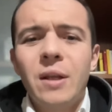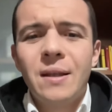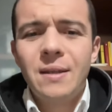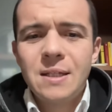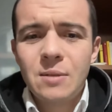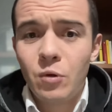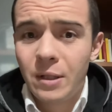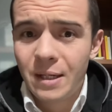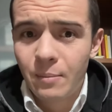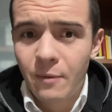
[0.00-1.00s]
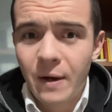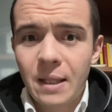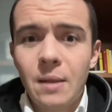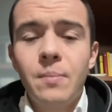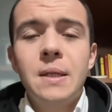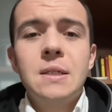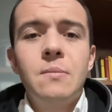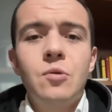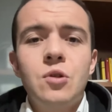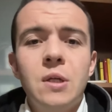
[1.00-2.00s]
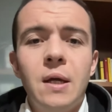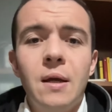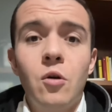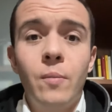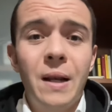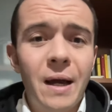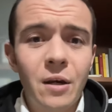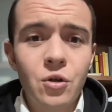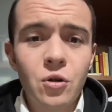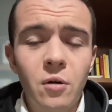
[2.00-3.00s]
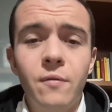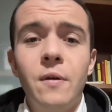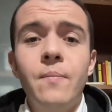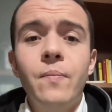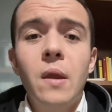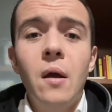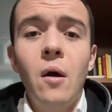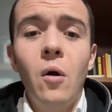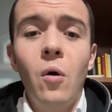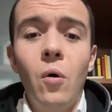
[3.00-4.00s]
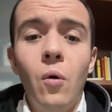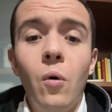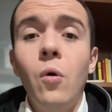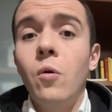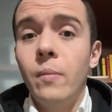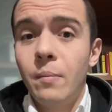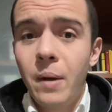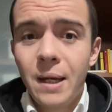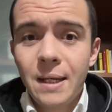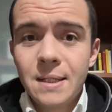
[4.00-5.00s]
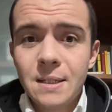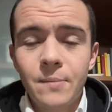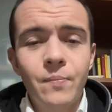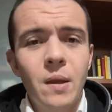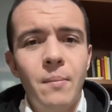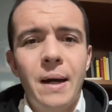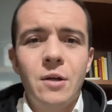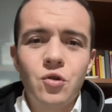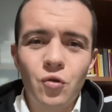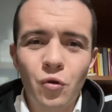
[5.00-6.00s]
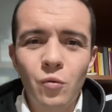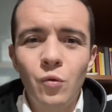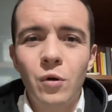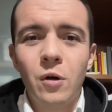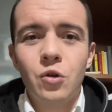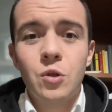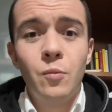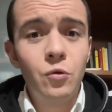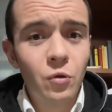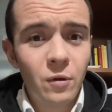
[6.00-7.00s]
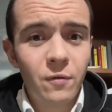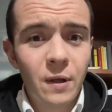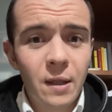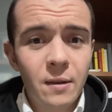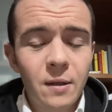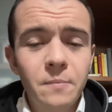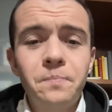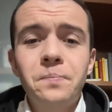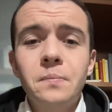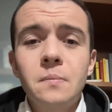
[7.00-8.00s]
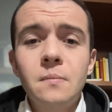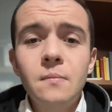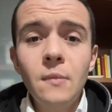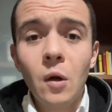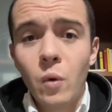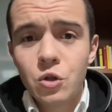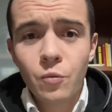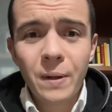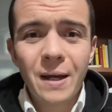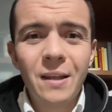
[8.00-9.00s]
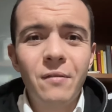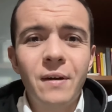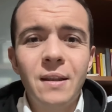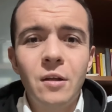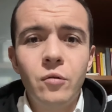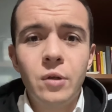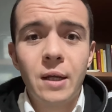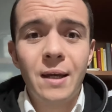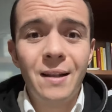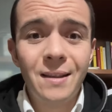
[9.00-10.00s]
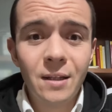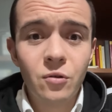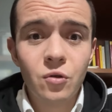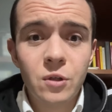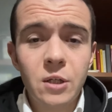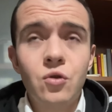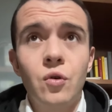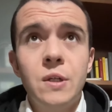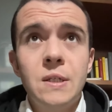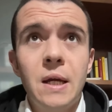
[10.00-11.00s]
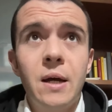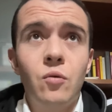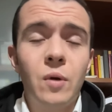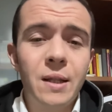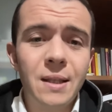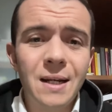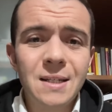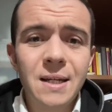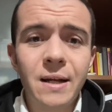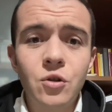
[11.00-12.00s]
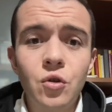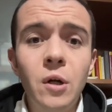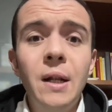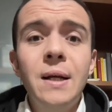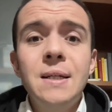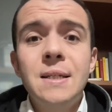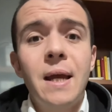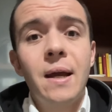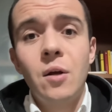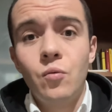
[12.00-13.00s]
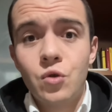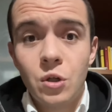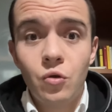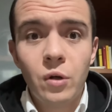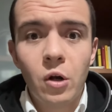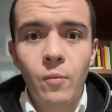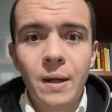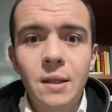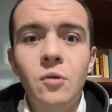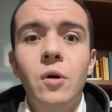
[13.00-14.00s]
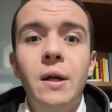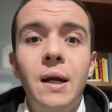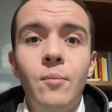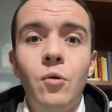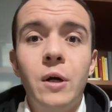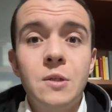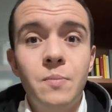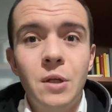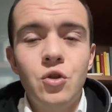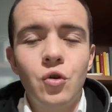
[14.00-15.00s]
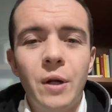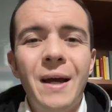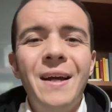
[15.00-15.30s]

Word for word: tantissimo altre bevande, per esempio se, come l'Irish Coffee o come il Baileys, ma sono comunque cose molto differenti. Questo perché di fatti oltre che il tatto stesso che si ha durante l'assaggio, si ha anche un sentore aromatico che nella bocca sprigiona